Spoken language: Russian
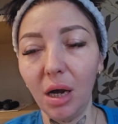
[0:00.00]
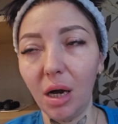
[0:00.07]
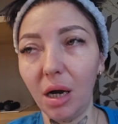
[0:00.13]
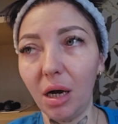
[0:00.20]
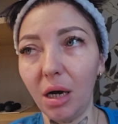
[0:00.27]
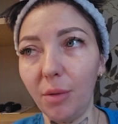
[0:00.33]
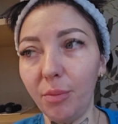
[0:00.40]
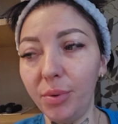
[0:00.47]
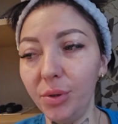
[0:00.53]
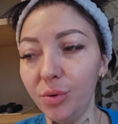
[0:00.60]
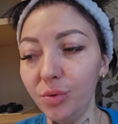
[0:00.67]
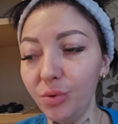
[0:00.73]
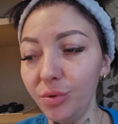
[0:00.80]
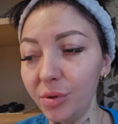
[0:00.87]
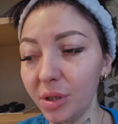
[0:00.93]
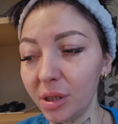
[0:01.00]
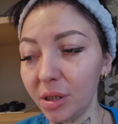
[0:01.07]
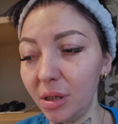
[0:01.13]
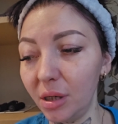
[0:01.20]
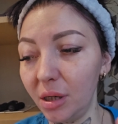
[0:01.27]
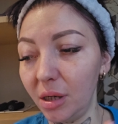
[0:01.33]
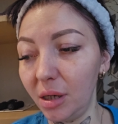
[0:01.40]
а, плюс
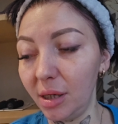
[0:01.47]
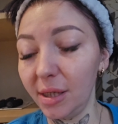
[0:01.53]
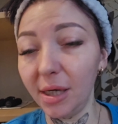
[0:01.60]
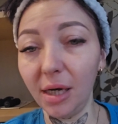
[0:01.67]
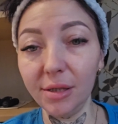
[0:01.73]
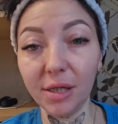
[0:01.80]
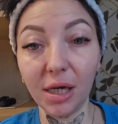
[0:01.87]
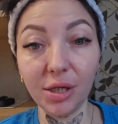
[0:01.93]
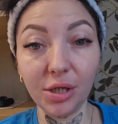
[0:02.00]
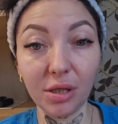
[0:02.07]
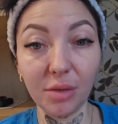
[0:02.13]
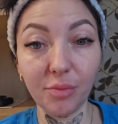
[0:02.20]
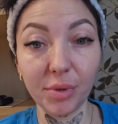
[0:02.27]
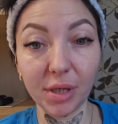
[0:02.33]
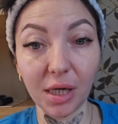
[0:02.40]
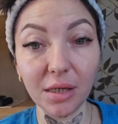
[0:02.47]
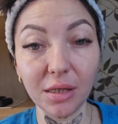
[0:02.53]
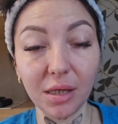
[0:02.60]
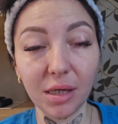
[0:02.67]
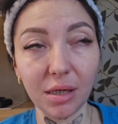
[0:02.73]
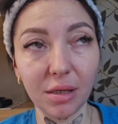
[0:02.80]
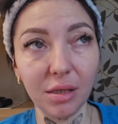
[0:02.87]
а, я начала писать
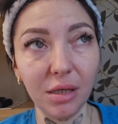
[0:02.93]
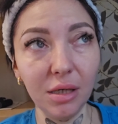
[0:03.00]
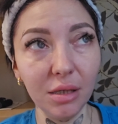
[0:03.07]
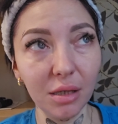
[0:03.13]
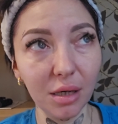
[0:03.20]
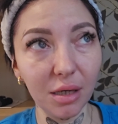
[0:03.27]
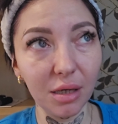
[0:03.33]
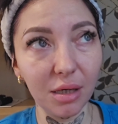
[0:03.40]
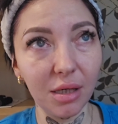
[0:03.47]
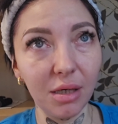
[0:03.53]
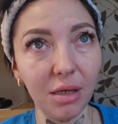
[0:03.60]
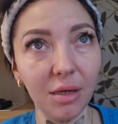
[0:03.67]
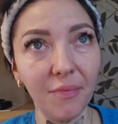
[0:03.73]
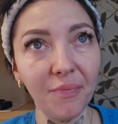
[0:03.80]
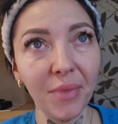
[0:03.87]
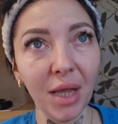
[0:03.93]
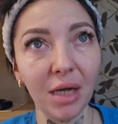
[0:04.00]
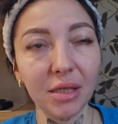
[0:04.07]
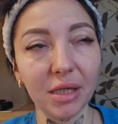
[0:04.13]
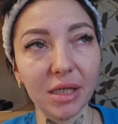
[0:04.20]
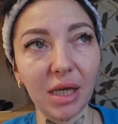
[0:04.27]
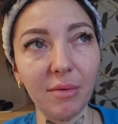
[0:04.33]
картины, и
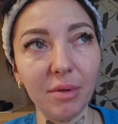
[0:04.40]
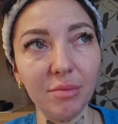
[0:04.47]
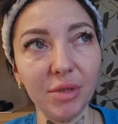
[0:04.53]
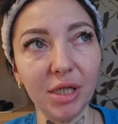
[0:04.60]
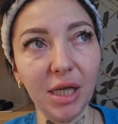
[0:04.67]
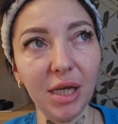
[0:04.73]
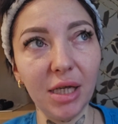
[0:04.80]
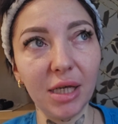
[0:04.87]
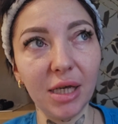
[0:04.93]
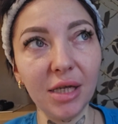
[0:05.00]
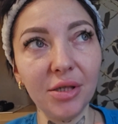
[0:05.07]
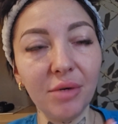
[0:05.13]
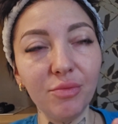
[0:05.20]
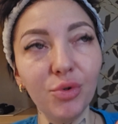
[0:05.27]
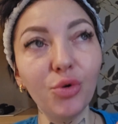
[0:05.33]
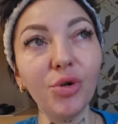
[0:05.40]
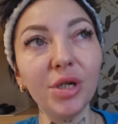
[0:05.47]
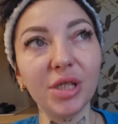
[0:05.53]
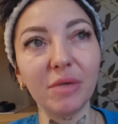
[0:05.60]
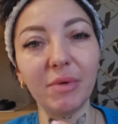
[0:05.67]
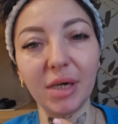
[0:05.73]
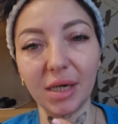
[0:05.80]
на самом деле я давно
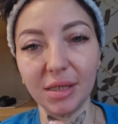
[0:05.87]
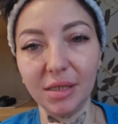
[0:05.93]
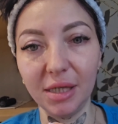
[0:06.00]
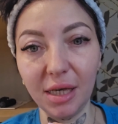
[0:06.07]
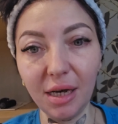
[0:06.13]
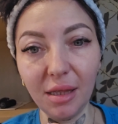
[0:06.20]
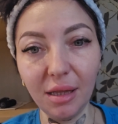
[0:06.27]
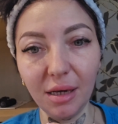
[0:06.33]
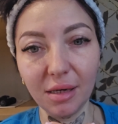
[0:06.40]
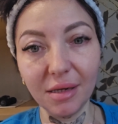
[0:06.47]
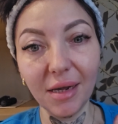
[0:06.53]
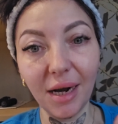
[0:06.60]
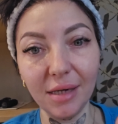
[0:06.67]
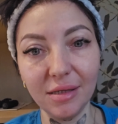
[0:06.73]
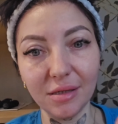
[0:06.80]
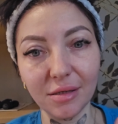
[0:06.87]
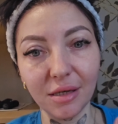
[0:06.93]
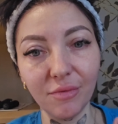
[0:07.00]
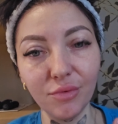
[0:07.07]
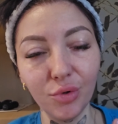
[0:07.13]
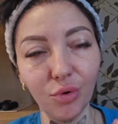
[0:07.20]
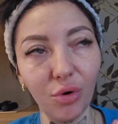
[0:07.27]
этого хотела, реально
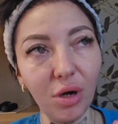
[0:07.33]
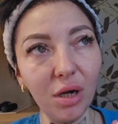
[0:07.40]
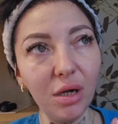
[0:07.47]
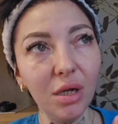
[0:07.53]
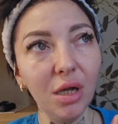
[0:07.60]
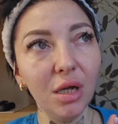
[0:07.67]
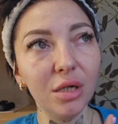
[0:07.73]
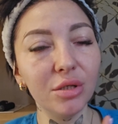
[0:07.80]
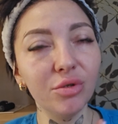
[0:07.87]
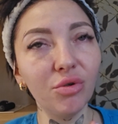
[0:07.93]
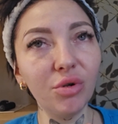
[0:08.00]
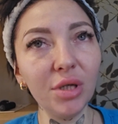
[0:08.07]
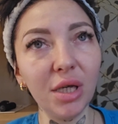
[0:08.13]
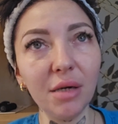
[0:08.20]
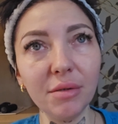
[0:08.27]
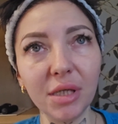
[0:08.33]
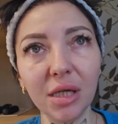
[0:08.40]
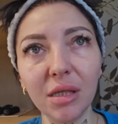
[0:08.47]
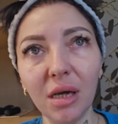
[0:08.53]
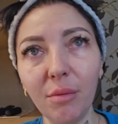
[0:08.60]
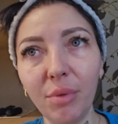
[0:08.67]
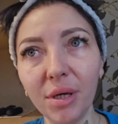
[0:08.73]
давно, но я
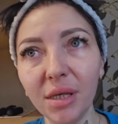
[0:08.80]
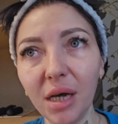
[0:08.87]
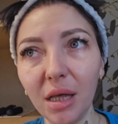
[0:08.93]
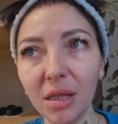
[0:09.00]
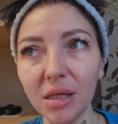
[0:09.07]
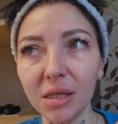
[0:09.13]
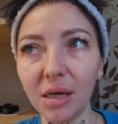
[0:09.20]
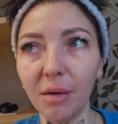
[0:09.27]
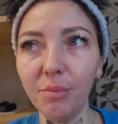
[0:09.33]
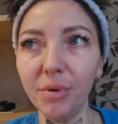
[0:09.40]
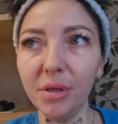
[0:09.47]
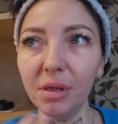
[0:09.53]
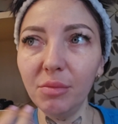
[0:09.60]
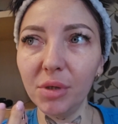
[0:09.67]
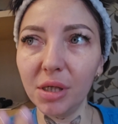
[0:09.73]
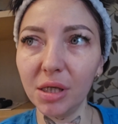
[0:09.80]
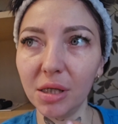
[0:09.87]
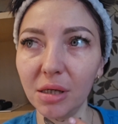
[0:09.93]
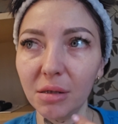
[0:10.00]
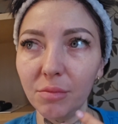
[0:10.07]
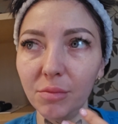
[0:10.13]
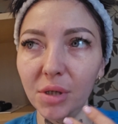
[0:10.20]
всегда боялась, а примет
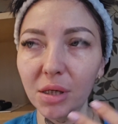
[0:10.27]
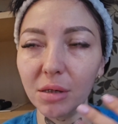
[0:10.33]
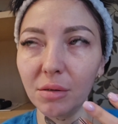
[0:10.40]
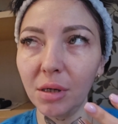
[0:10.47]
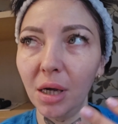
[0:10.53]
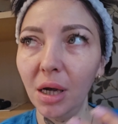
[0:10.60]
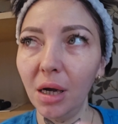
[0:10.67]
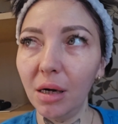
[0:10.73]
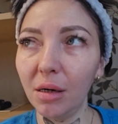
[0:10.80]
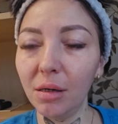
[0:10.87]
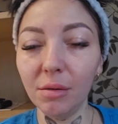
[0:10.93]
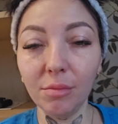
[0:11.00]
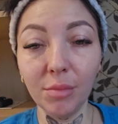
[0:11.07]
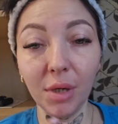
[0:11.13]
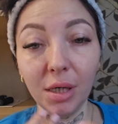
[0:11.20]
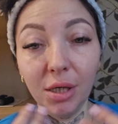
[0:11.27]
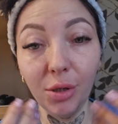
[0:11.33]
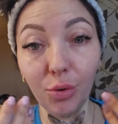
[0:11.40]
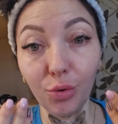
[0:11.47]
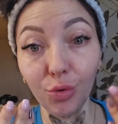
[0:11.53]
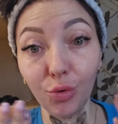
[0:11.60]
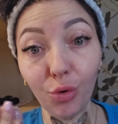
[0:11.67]
этот мир а, мои
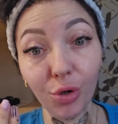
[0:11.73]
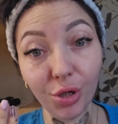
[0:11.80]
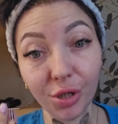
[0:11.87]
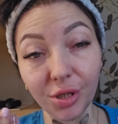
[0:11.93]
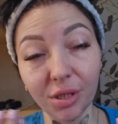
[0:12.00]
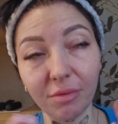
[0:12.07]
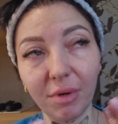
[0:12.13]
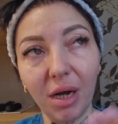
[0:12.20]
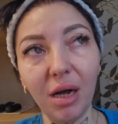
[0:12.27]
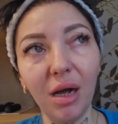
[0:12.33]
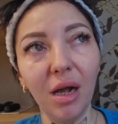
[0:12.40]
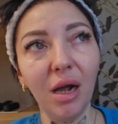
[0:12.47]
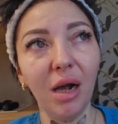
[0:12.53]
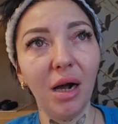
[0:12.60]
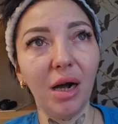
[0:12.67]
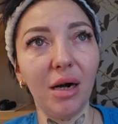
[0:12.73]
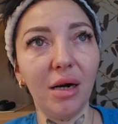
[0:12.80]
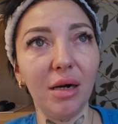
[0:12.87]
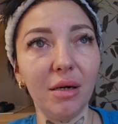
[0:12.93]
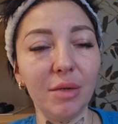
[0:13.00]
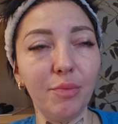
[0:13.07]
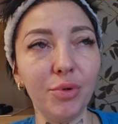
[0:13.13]
художества,
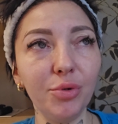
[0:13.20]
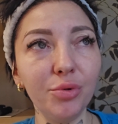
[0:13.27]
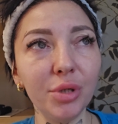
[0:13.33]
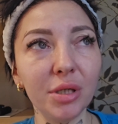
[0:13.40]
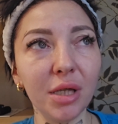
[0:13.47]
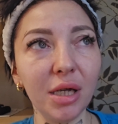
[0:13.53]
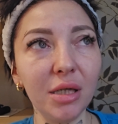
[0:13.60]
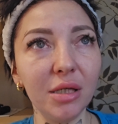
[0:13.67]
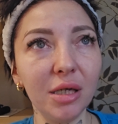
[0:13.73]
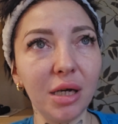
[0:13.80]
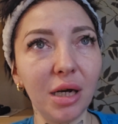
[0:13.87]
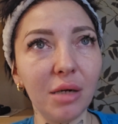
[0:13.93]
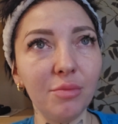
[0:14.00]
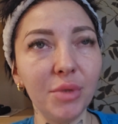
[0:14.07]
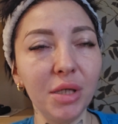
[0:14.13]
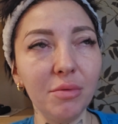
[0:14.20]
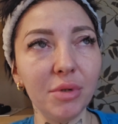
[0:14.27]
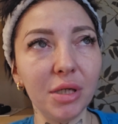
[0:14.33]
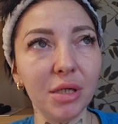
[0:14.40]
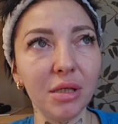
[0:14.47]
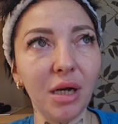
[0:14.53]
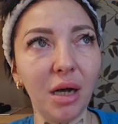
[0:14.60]
а, плюс, знаете, как мне
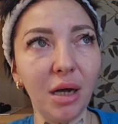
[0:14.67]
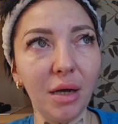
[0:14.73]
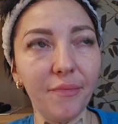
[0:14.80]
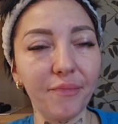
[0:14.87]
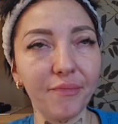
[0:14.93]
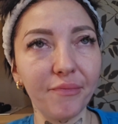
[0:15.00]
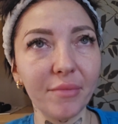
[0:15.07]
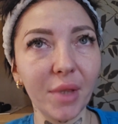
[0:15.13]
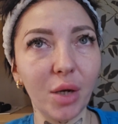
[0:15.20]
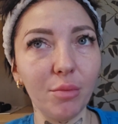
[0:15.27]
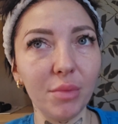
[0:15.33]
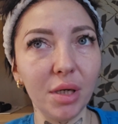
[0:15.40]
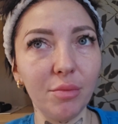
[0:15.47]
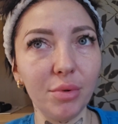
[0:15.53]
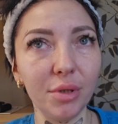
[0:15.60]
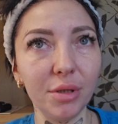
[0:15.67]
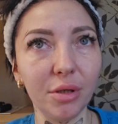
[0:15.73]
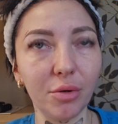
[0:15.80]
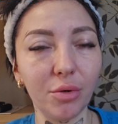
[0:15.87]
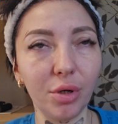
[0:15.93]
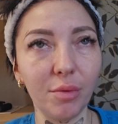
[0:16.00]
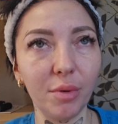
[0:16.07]
всегда, у меня был
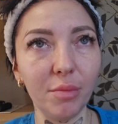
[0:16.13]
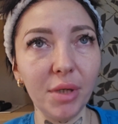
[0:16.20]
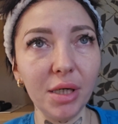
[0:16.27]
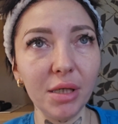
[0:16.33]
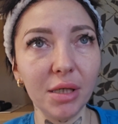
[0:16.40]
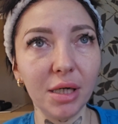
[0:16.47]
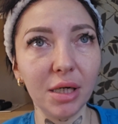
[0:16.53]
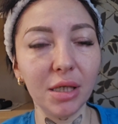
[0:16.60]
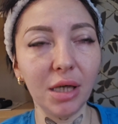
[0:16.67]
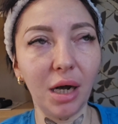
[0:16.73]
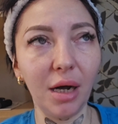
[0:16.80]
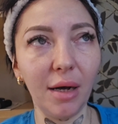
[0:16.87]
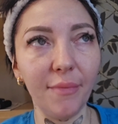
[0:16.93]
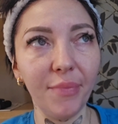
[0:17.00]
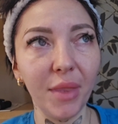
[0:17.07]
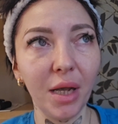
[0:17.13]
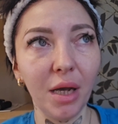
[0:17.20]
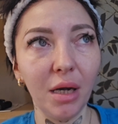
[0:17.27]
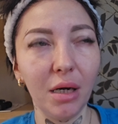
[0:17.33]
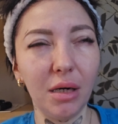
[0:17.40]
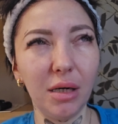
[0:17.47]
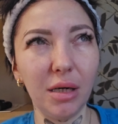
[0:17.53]
такой момент, когда
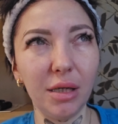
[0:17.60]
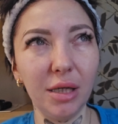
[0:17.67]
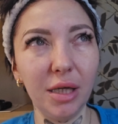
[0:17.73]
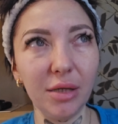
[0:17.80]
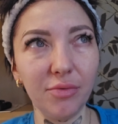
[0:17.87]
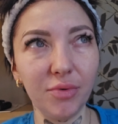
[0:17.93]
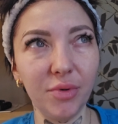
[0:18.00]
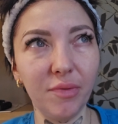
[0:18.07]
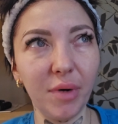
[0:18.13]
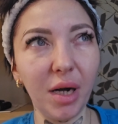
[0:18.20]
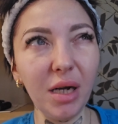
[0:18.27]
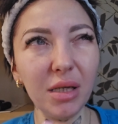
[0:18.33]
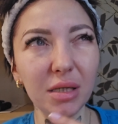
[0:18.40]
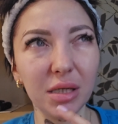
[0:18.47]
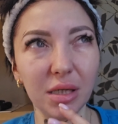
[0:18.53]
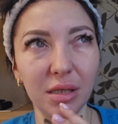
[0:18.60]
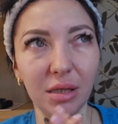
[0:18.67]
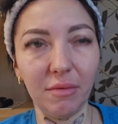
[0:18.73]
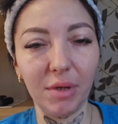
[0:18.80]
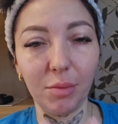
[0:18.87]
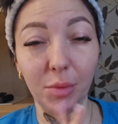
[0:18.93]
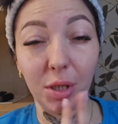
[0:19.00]
а, лет в 20,
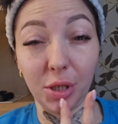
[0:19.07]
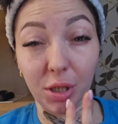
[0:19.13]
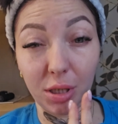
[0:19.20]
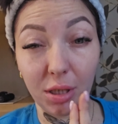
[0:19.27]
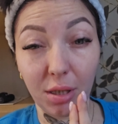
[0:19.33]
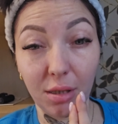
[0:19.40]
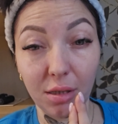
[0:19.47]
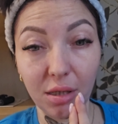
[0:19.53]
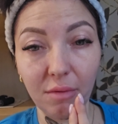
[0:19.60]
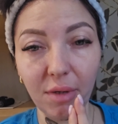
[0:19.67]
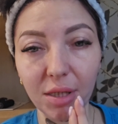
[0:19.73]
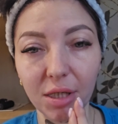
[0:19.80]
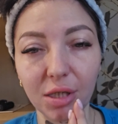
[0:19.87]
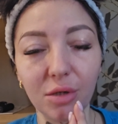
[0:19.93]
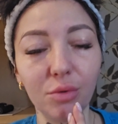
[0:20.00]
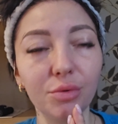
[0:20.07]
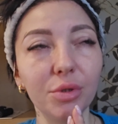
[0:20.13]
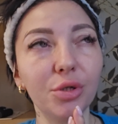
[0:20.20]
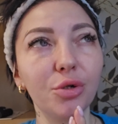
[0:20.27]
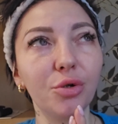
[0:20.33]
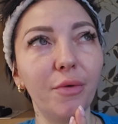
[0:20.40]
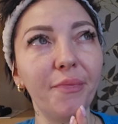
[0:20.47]
наверное, мне сейчас 32, на
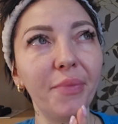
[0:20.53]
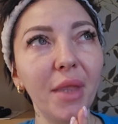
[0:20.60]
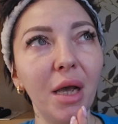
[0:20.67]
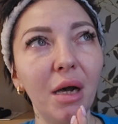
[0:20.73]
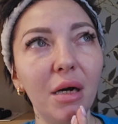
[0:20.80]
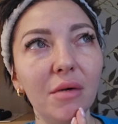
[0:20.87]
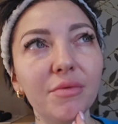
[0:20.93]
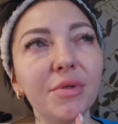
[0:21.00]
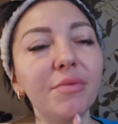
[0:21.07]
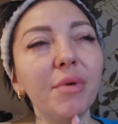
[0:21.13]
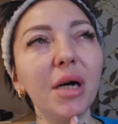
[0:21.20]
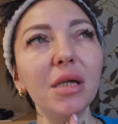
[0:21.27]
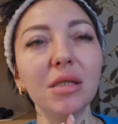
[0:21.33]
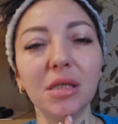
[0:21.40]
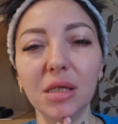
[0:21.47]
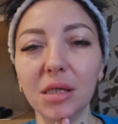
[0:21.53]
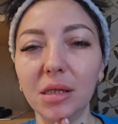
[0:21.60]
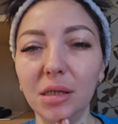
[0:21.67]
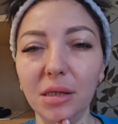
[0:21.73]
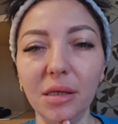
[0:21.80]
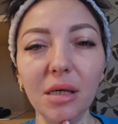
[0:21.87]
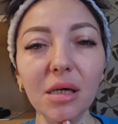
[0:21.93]
секундочку, в
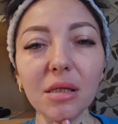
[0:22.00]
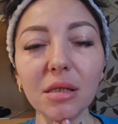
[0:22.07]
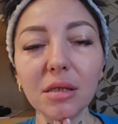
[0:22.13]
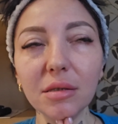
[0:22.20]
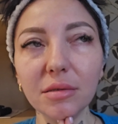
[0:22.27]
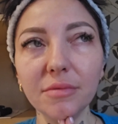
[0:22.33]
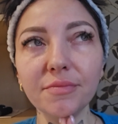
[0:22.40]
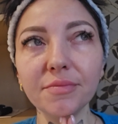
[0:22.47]
20 лет